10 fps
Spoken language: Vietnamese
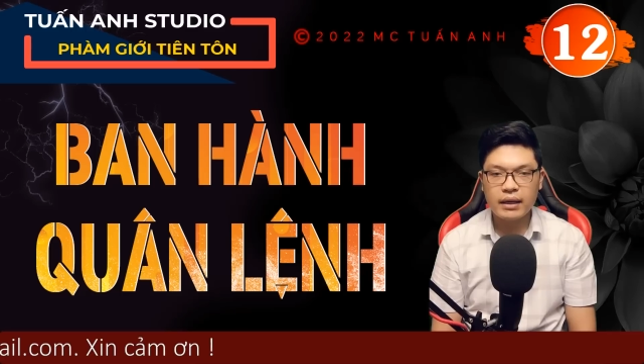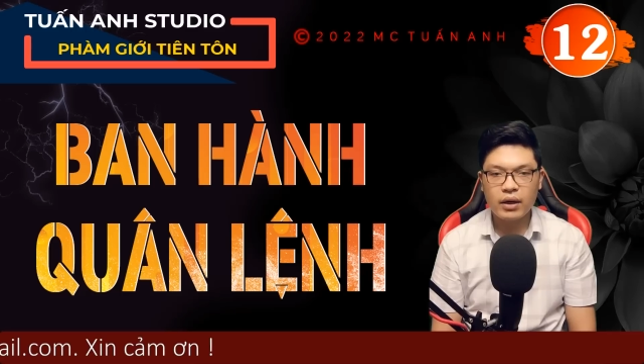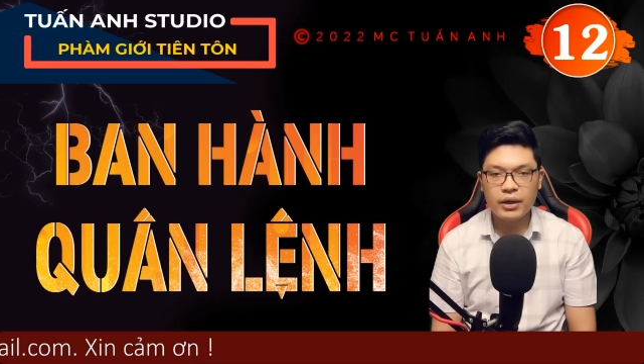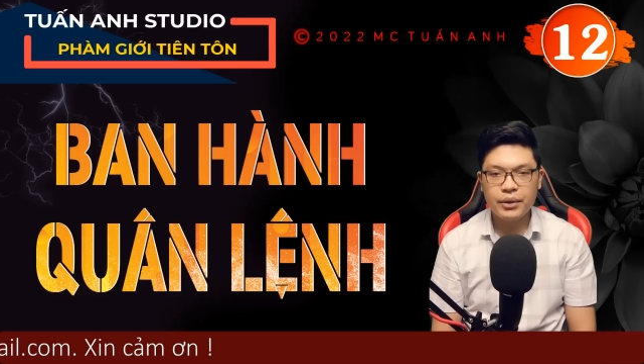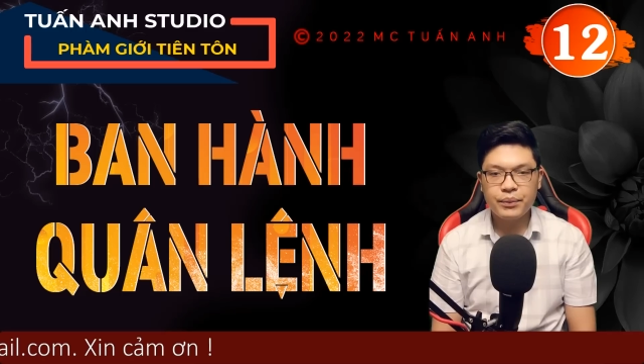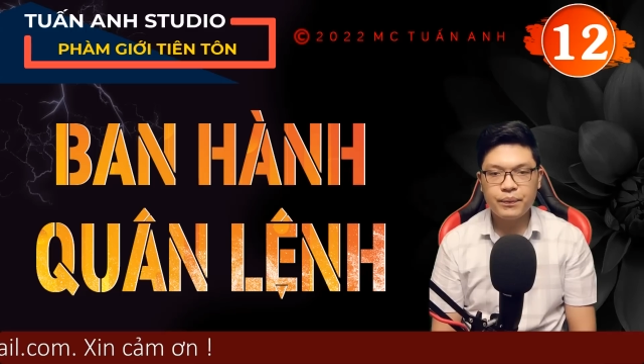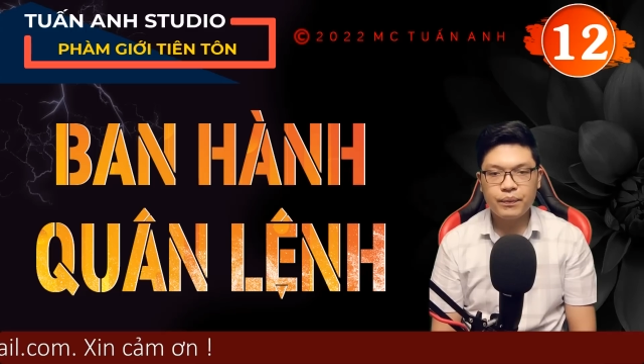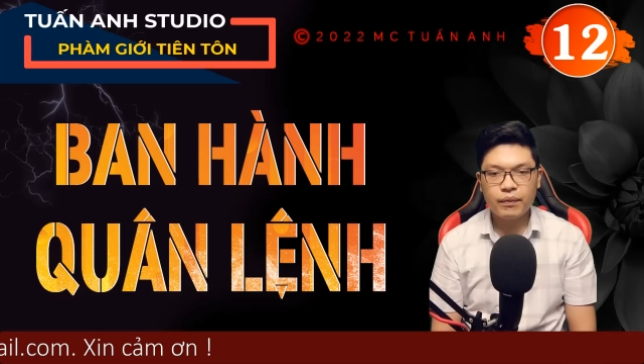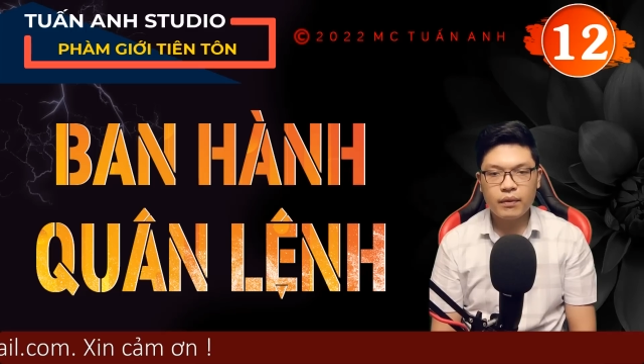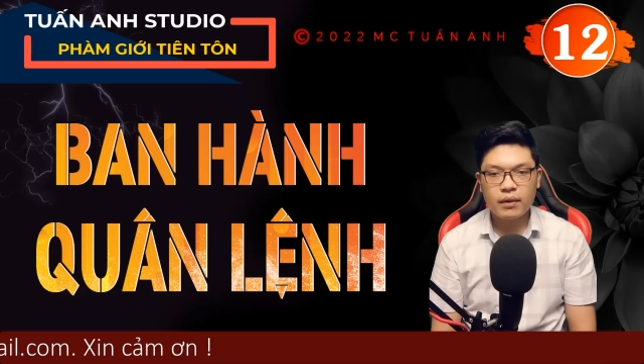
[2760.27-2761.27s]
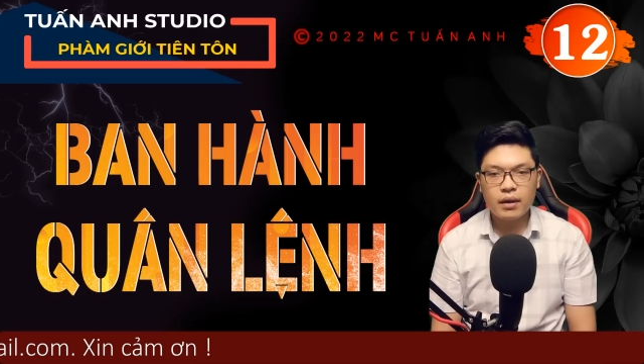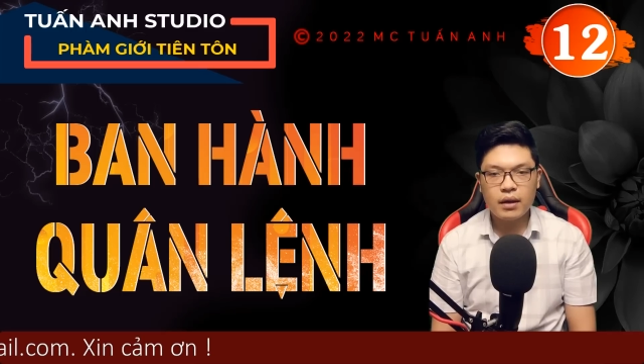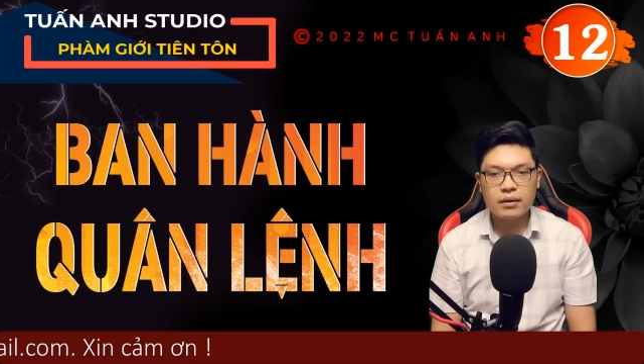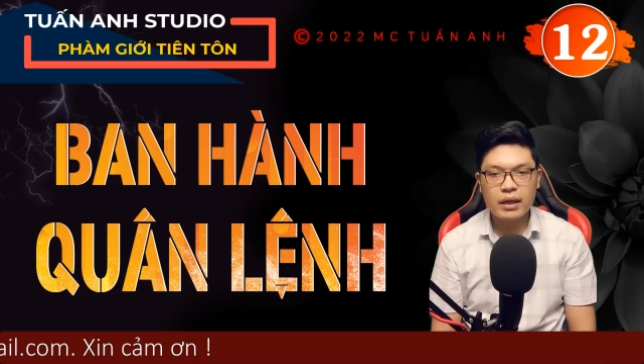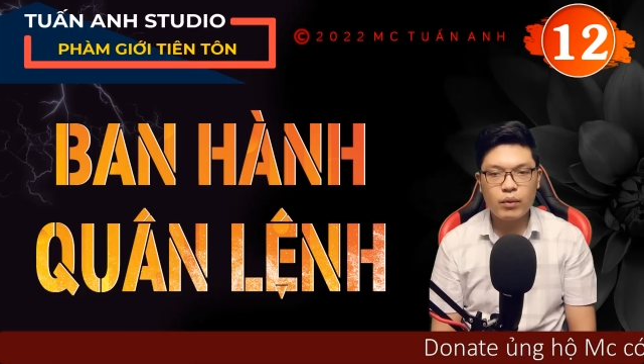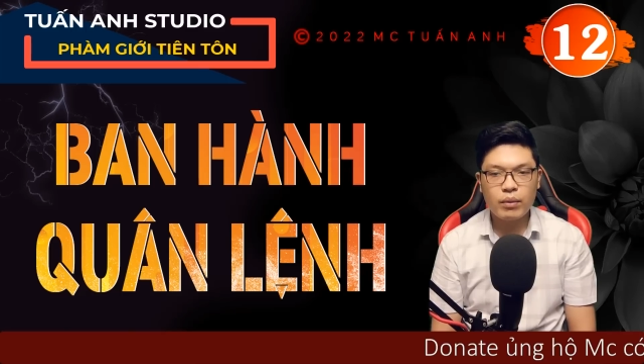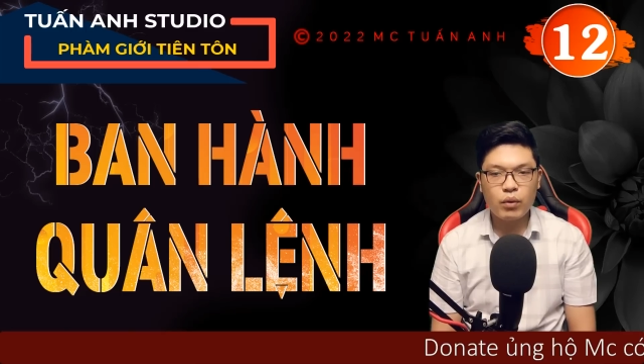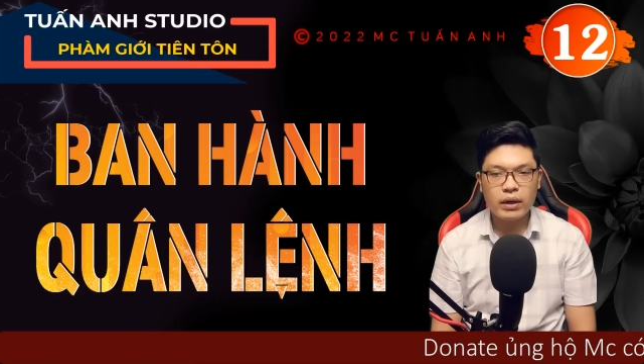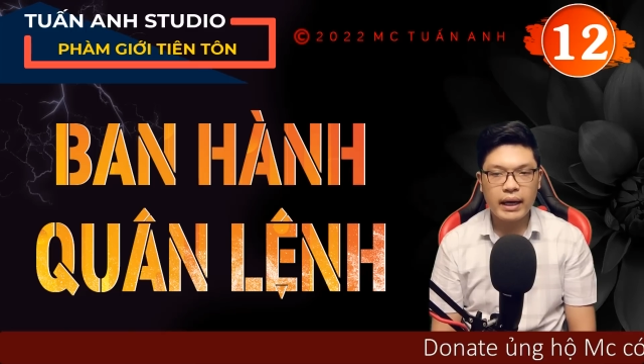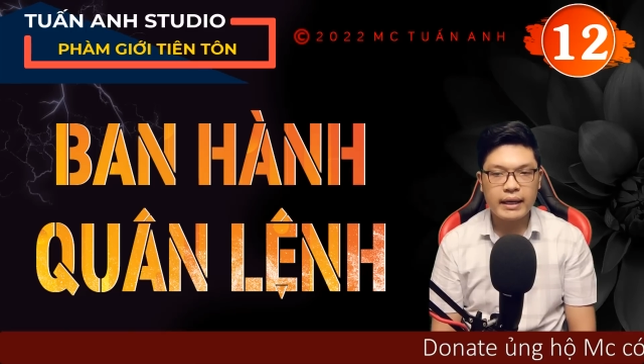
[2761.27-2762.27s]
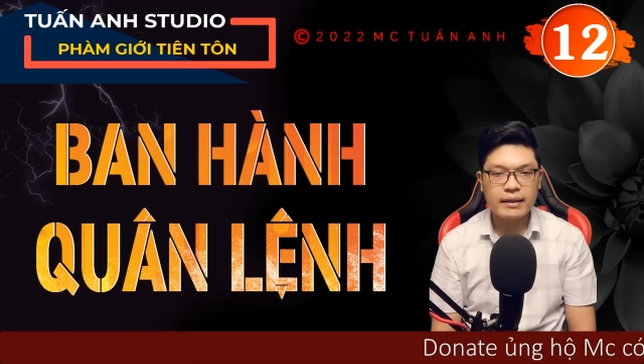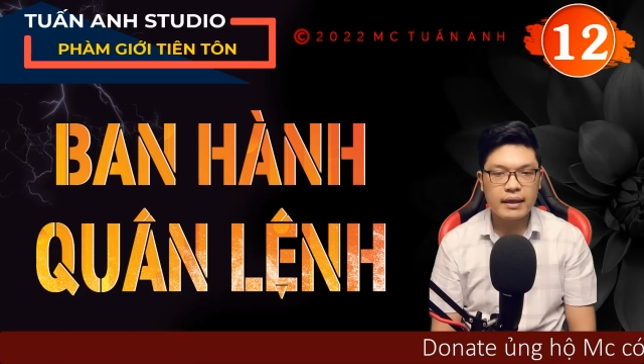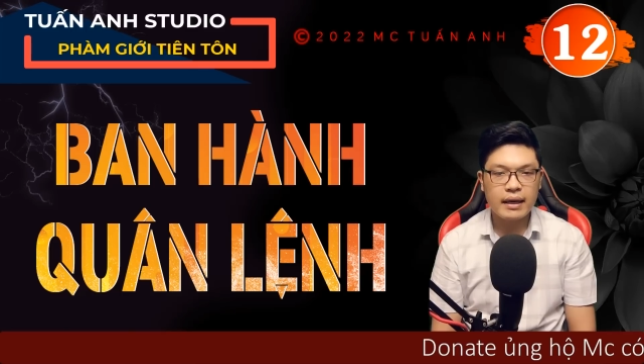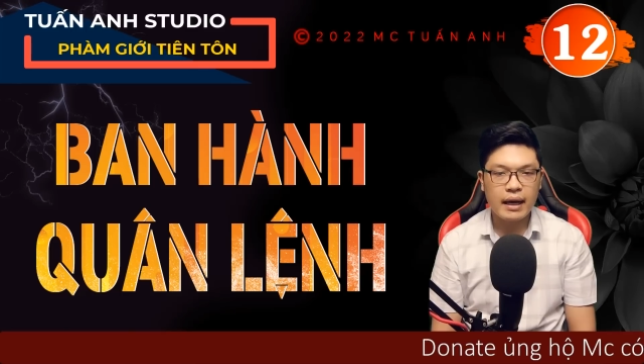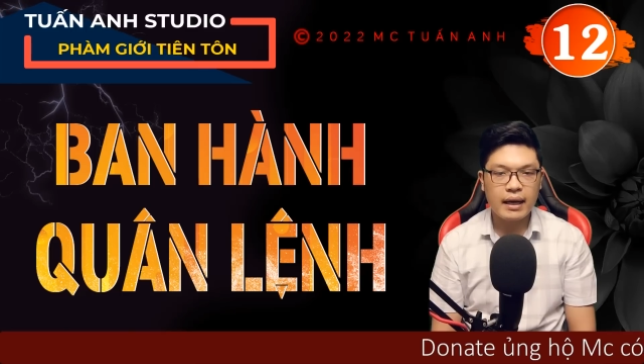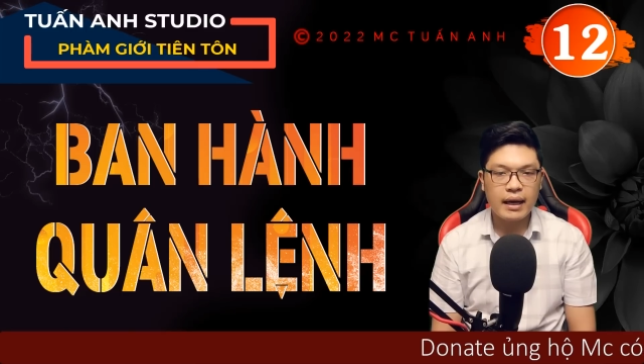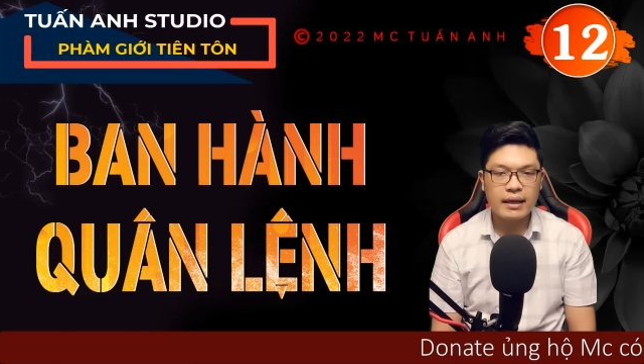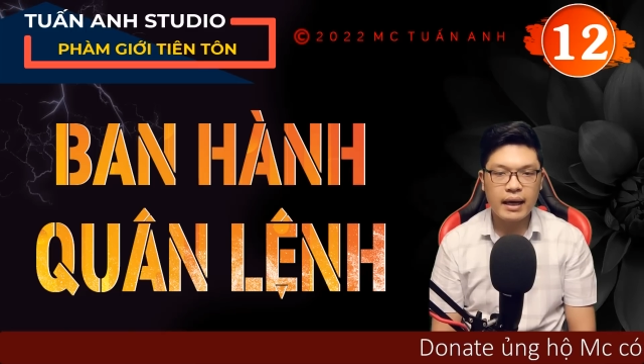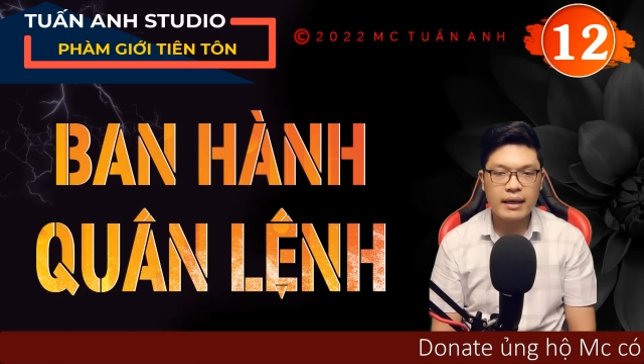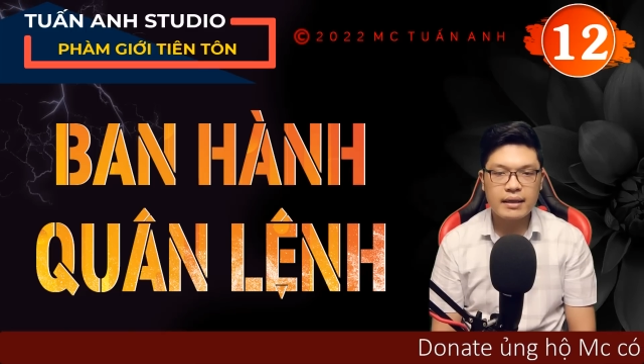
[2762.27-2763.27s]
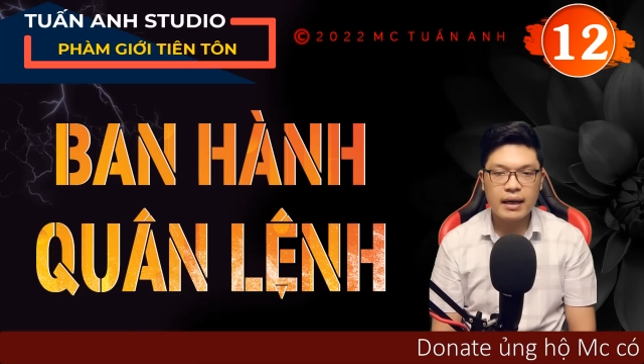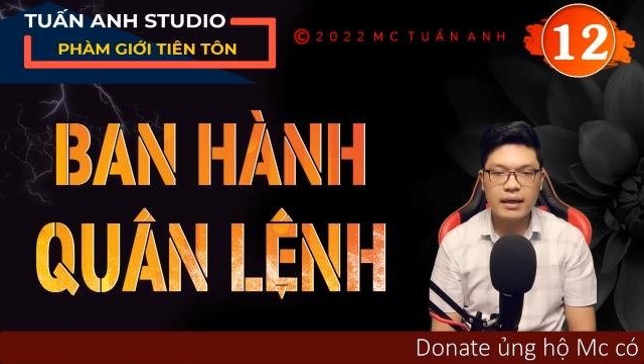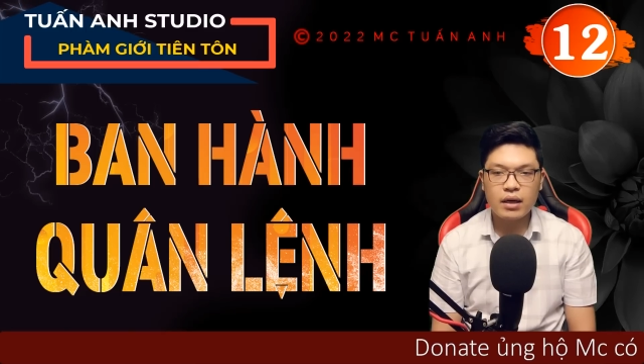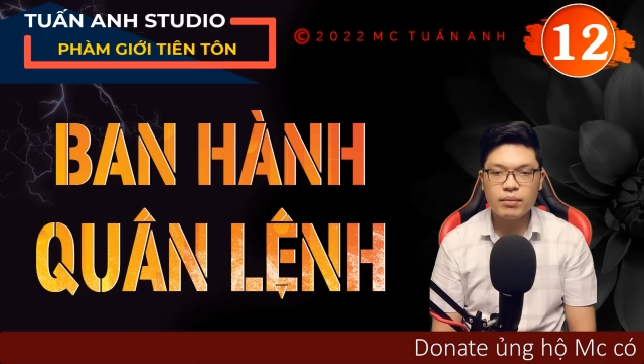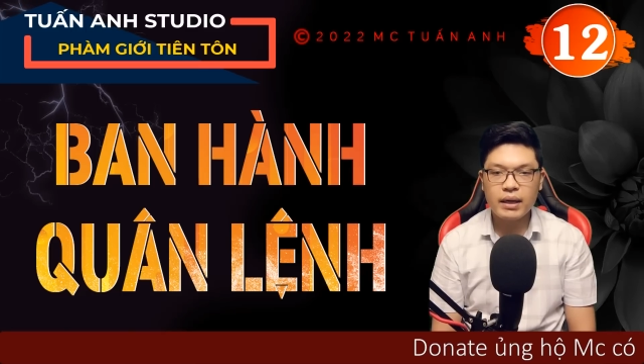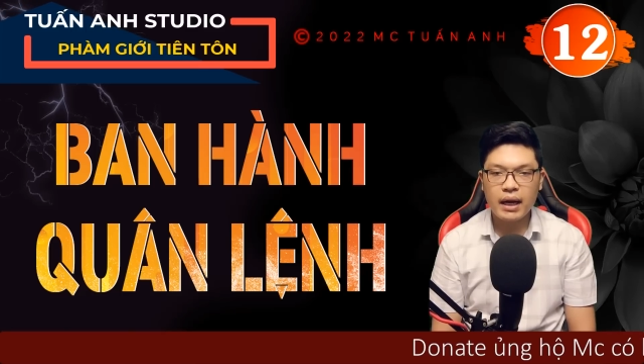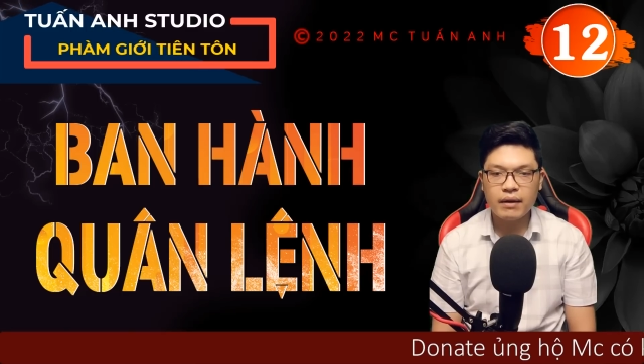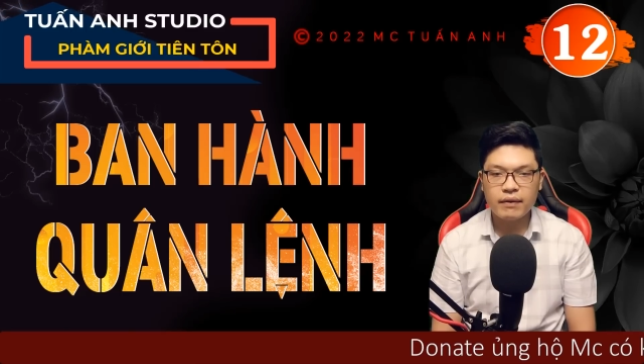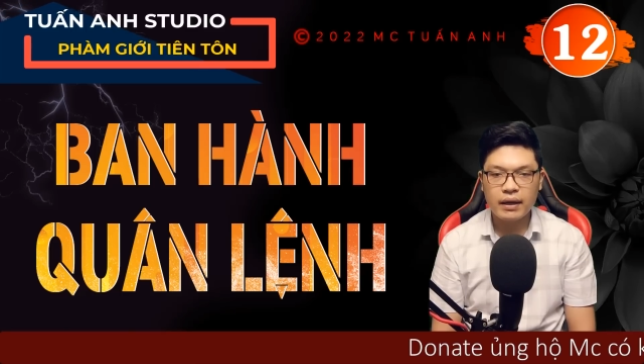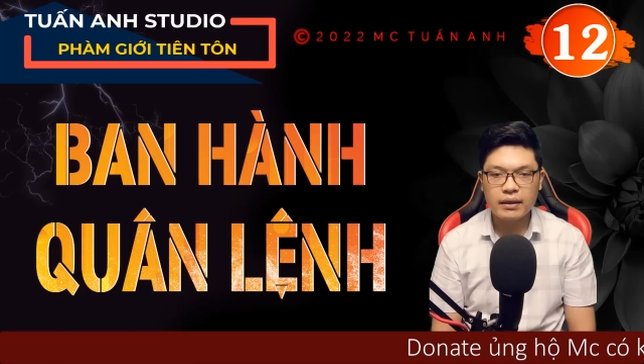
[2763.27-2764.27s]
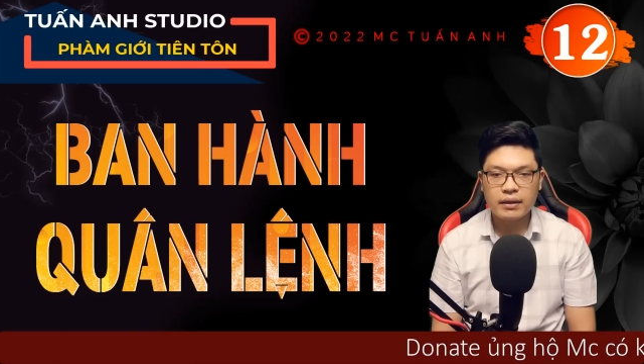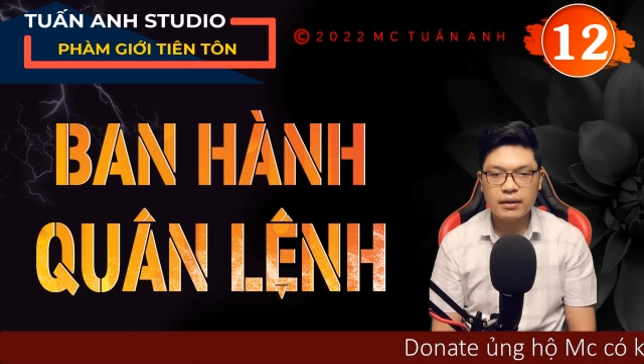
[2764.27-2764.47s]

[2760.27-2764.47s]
lạnh nói, những tên quê mùa này thật là càng ngày càng không biết an phận.